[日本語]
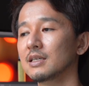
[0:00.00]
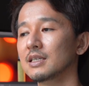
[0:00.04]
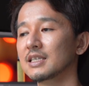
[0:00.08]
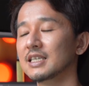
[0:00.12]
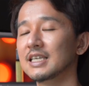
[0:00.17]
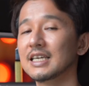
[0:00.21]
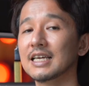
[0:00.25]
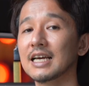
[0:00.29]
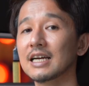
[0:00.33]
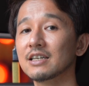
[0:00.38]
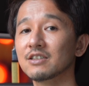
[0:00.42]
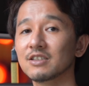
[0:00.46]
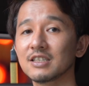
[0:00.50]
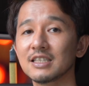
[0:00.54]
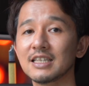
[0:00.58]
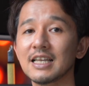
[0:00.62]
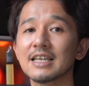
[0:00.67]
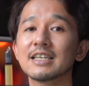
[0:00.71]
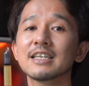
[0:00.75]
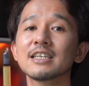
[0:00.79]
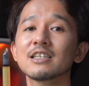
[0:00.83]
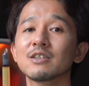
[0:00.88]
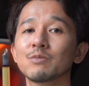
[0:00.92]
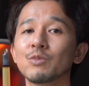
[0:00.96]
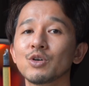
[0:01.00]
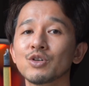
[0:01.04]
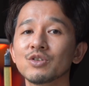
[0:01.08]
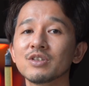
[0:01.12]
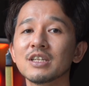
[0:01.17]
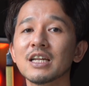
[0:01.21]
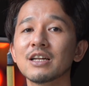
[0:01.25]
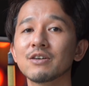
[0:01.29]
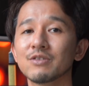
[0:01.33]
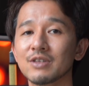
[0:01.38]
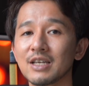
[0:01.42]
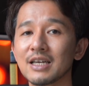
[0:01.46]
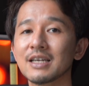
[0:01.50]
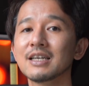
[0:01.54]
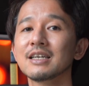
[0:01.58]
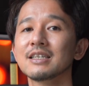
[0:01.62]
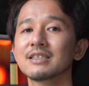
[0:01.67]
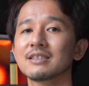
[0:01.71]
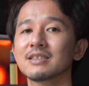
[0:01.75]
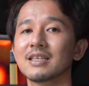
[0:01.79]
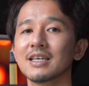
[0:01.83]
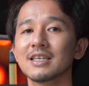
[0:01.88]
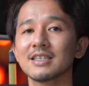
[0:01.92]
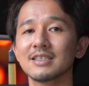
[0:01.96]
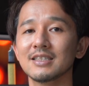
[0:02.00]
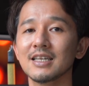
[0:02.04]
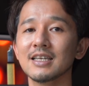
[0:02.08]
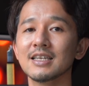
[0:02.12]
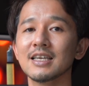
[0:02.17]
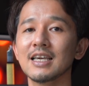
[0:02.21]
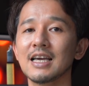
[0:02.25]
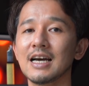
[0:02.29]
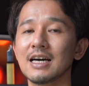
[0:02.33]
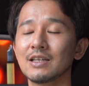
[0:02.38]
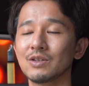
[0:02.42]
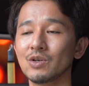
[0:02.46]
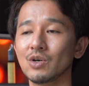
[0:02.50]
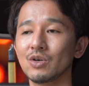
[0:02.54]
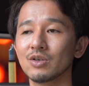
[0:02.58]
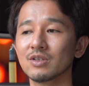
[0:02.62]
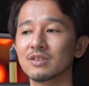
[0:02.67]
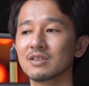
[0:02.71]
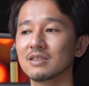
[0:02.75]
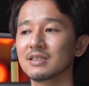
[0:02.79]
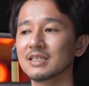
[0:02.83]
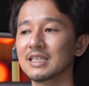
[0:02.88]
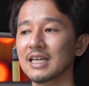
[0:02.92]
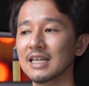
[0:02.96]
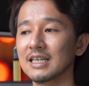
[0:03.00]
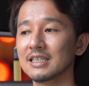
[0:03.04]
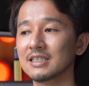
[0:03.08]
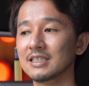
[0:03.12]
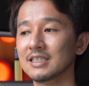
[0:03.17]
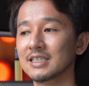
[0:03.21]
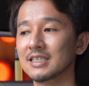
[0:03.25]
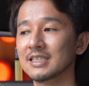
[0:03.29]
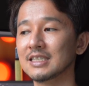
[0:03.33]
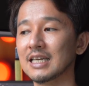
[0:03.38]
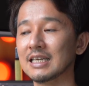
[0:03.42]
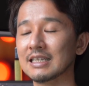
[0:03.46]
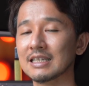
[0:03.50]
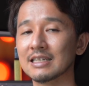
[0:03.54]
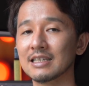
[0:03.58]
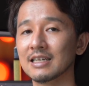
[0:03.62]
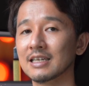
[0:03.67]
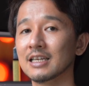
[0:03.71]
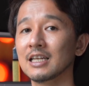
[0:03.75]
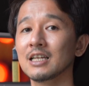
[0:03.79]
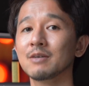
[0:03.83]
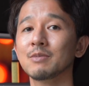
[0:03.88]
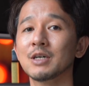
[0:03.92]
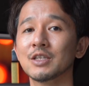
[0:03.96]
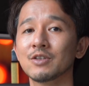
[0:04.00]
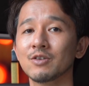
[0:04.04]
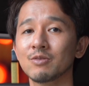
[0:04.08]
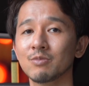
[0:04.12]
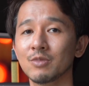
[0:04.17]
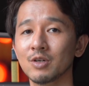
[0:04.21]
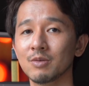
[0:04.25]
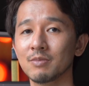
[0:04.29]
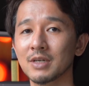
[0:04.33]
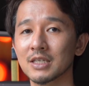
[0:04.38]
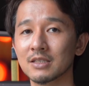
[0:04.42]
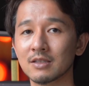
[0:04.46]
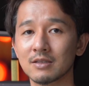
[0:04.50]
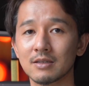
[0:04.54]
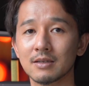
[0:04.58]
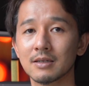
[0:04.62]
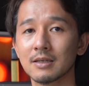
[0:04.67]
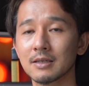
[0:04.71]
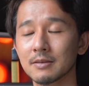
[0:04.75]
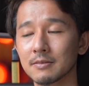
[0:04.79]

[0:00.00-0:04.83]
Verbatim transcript: 気軽にできるものなので、ぜひぜひあのチャレンジしていただければと思います。